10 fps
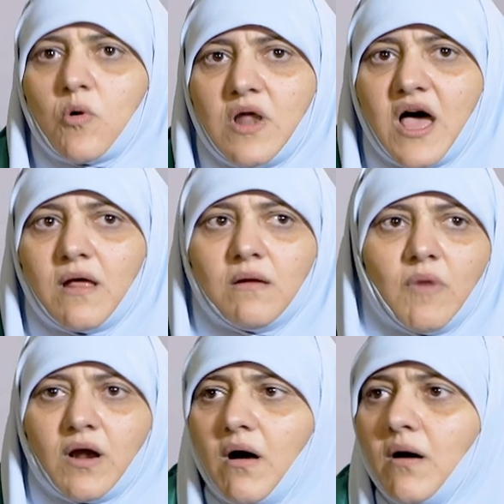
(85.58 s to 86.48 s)
كلها
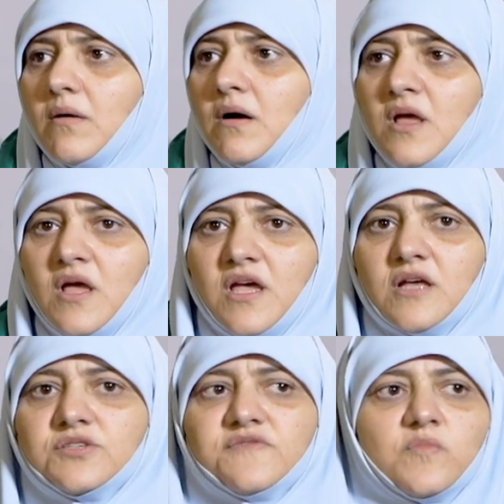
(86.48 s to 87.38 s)
المراه
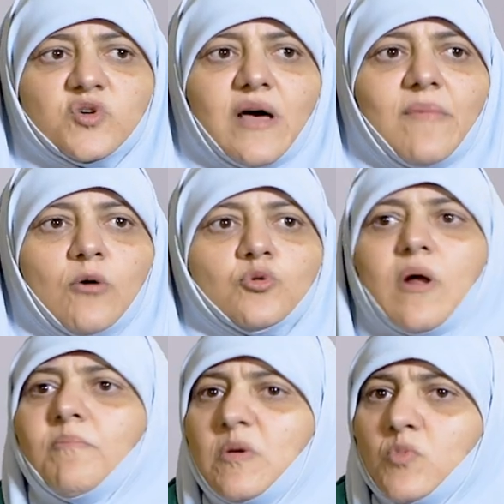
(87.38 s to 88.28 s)
هي نصف المجتمع
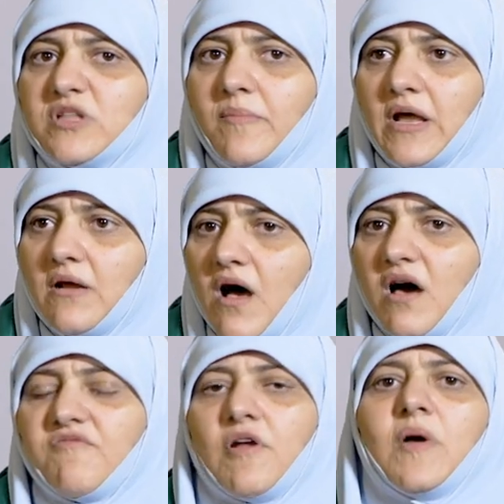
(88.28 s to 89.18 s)
وتربي المجتمع
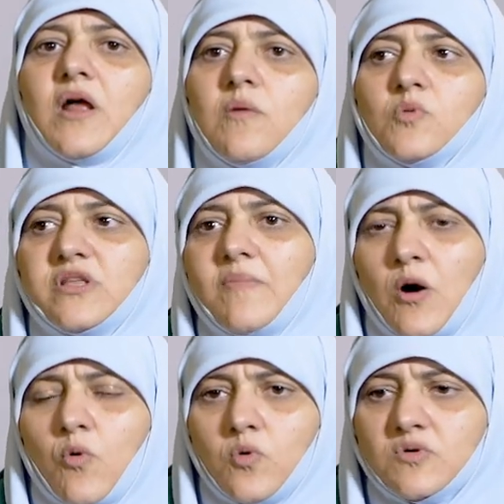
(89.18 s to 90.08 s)
الاخر فالمراه هي
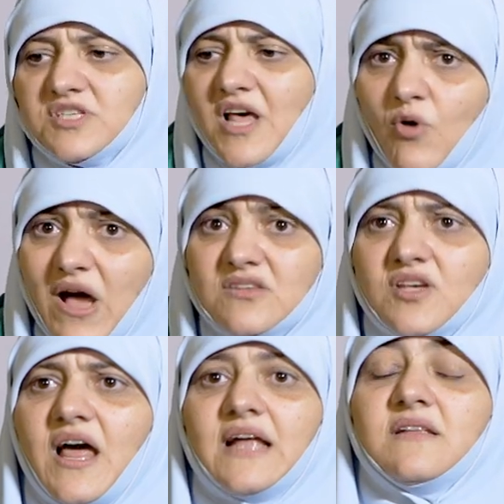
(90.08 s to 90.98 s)
المجتمع كله ان صلحت
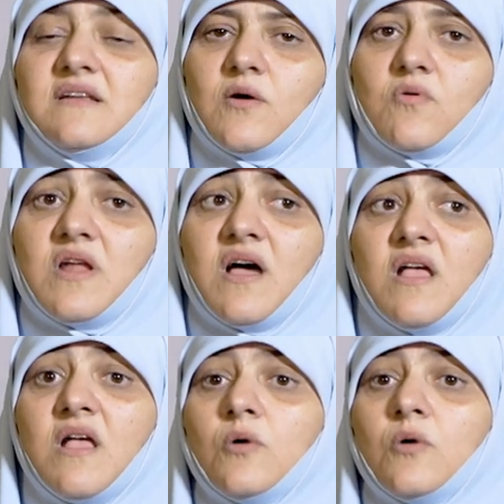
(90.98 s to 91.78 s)
صلح الدنيا كلها